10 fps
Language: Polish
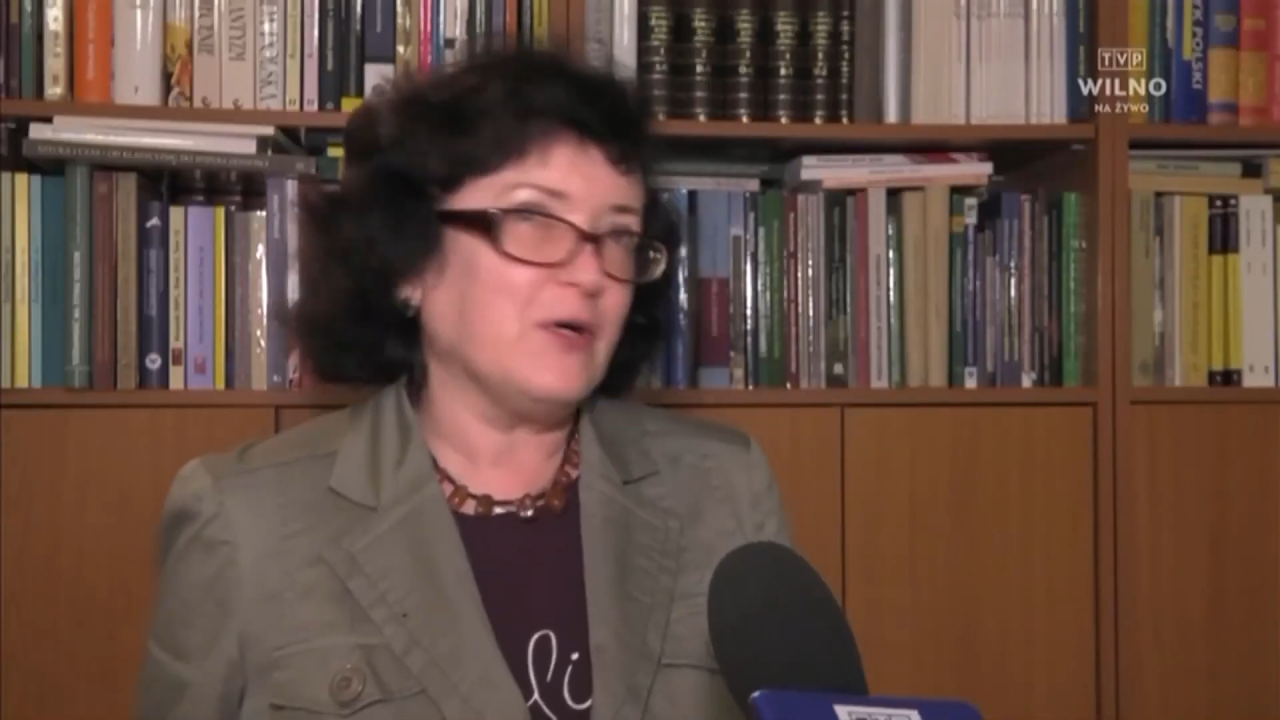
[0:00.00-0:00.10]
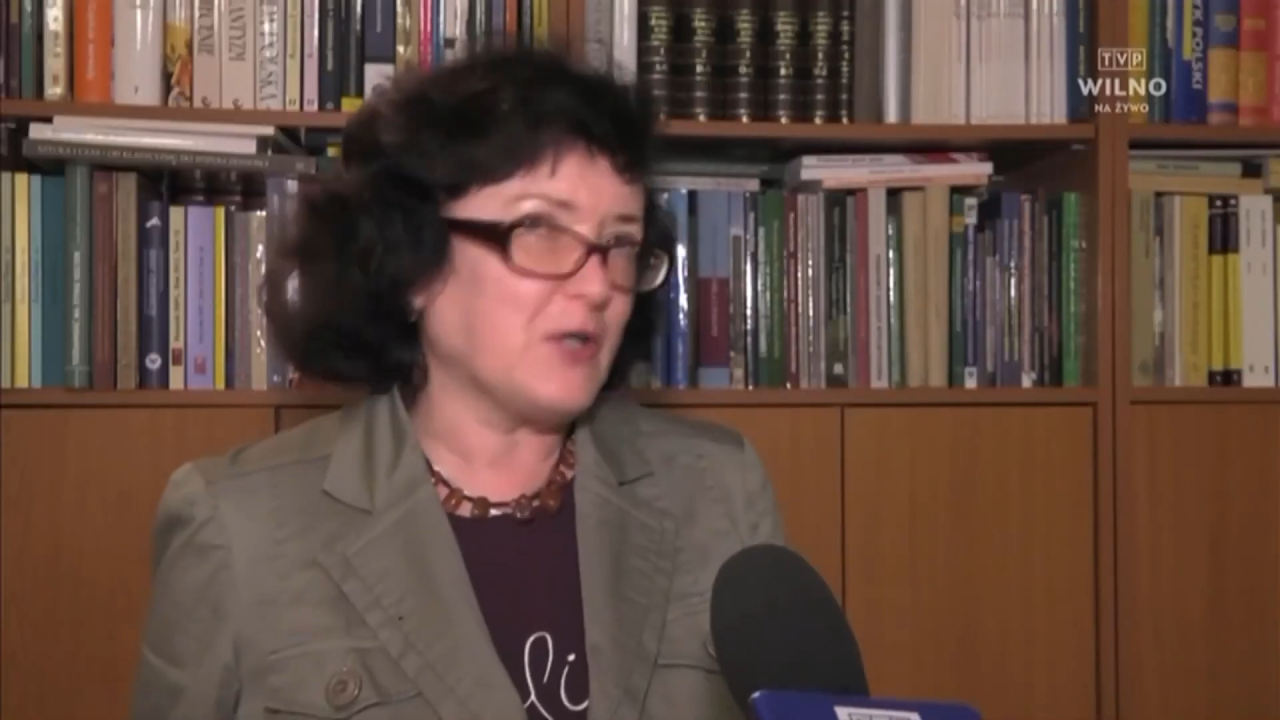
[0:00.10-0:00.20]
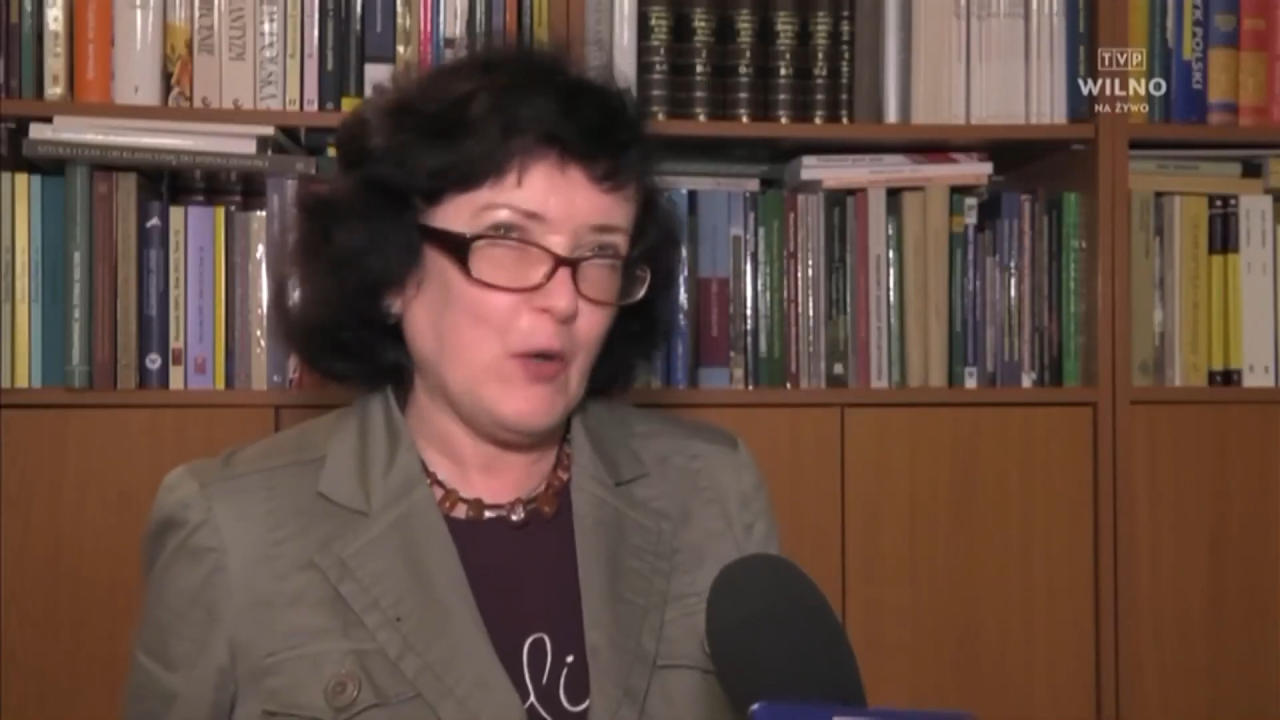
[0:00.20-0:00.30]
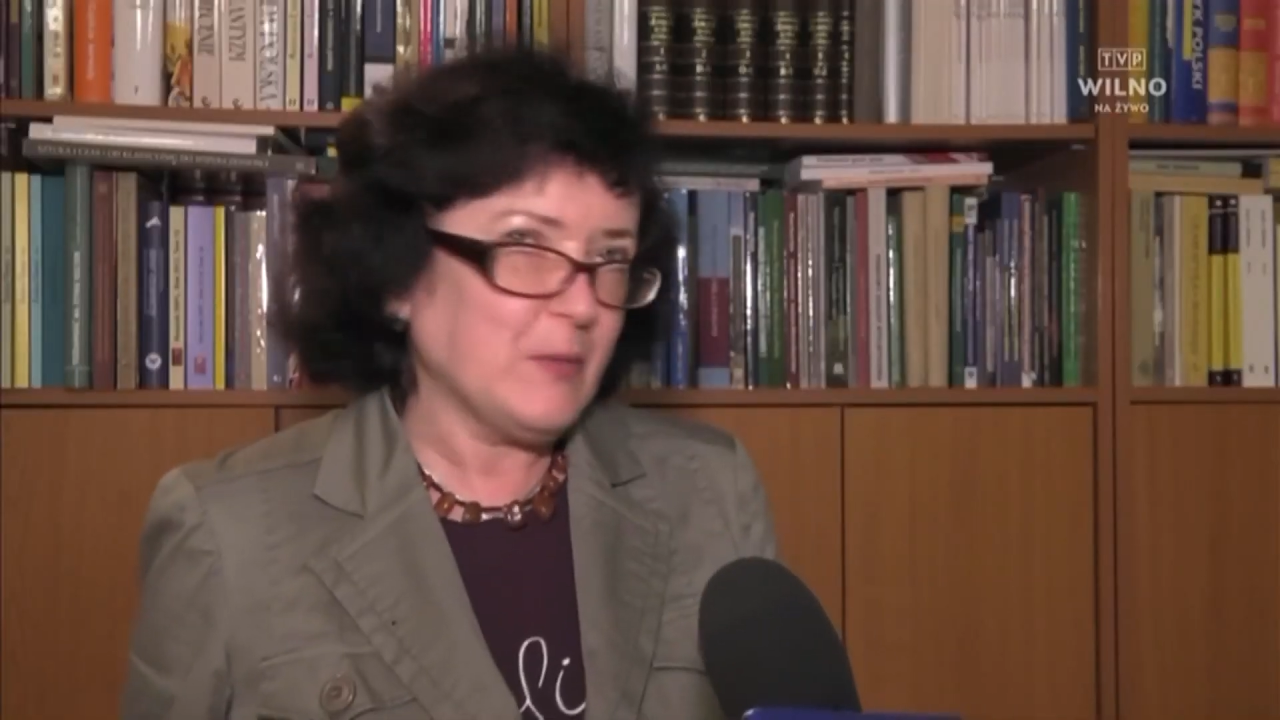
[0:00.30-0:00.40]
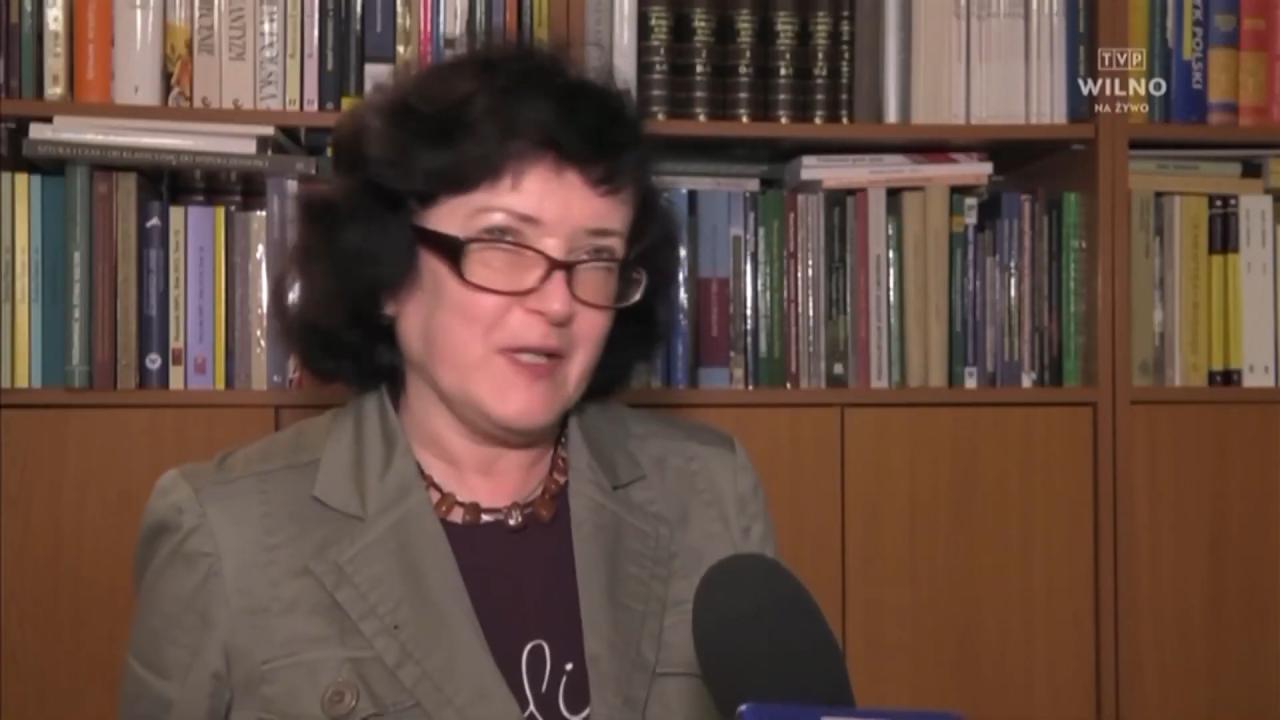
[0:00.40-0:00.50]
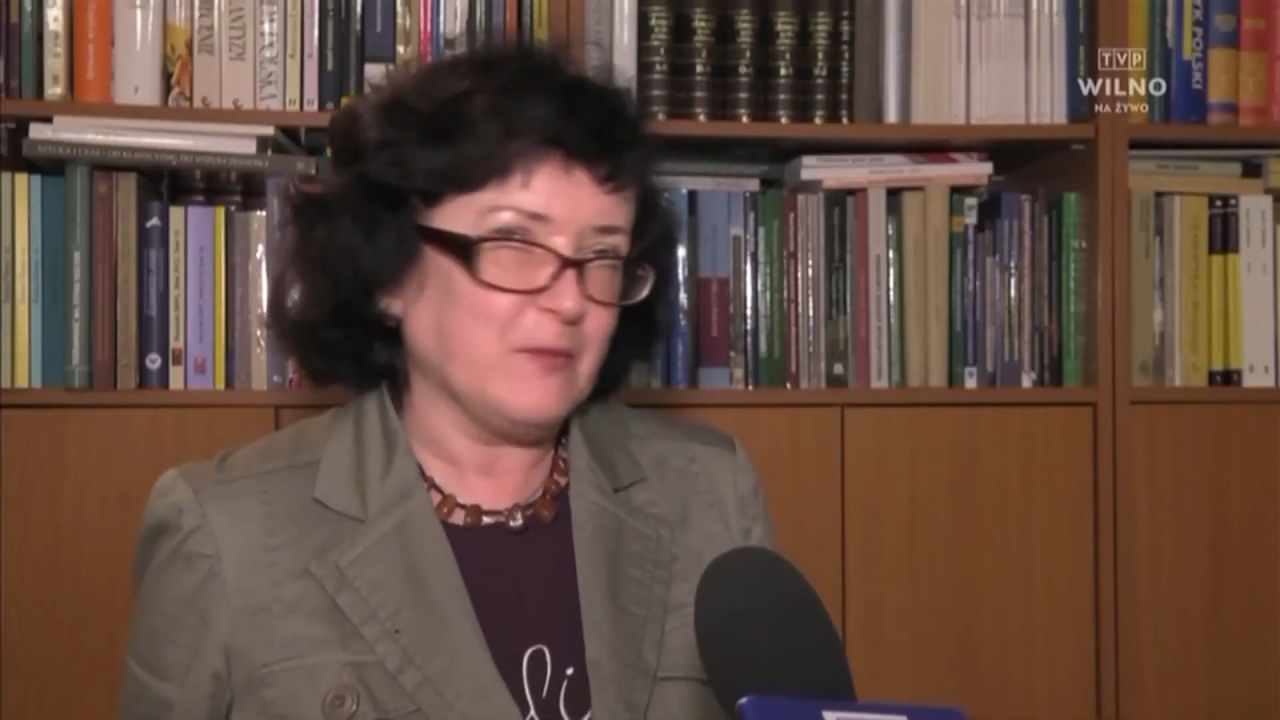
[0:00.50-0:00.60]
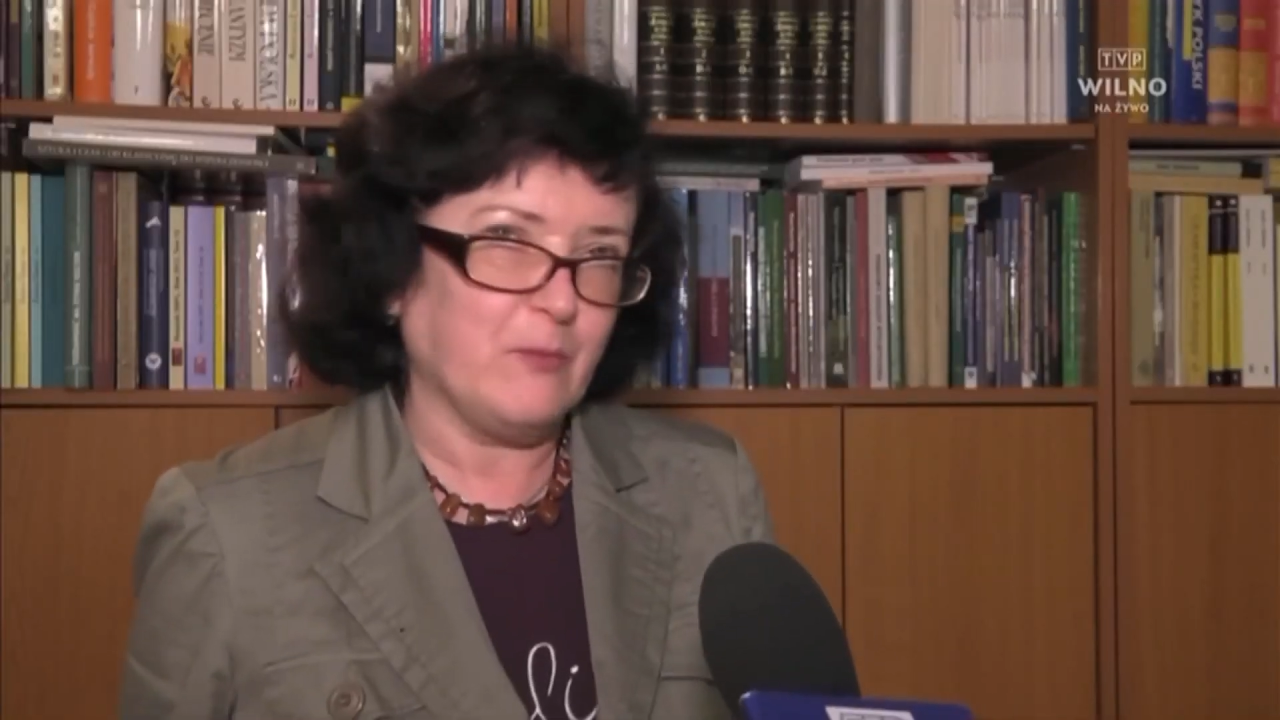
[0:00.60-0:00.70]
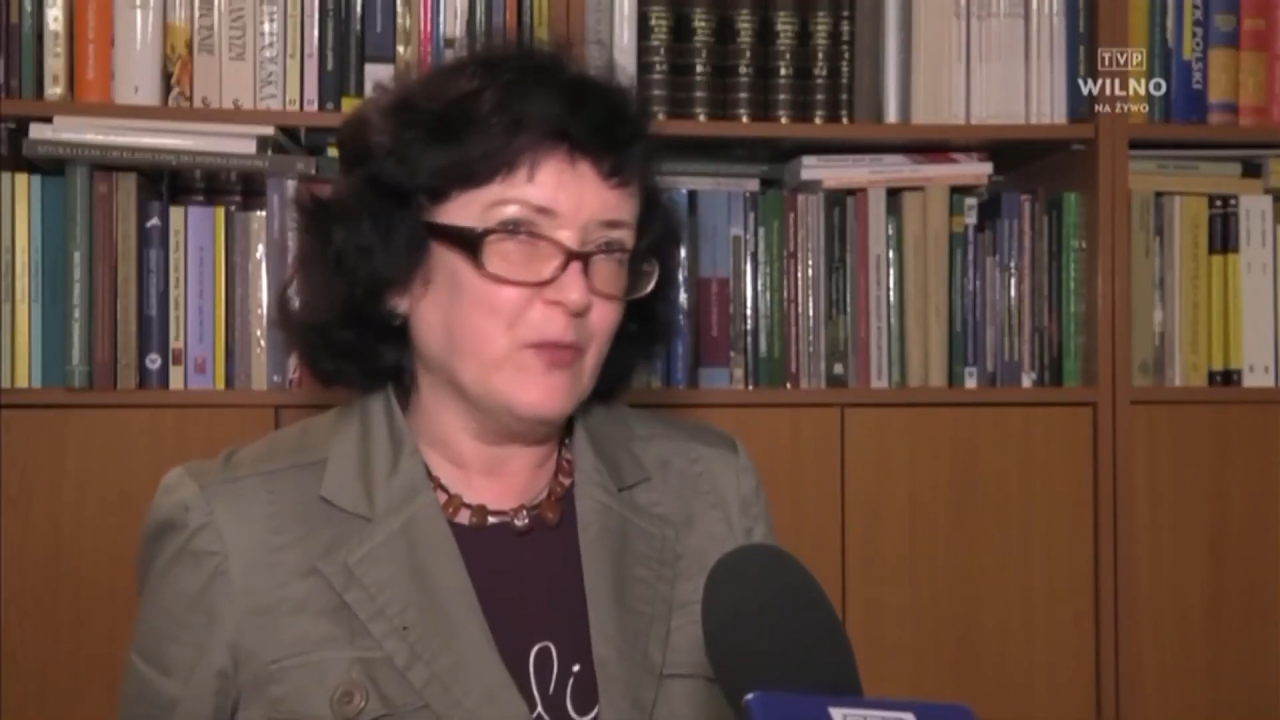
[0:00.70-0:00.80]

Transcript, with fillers: ogromne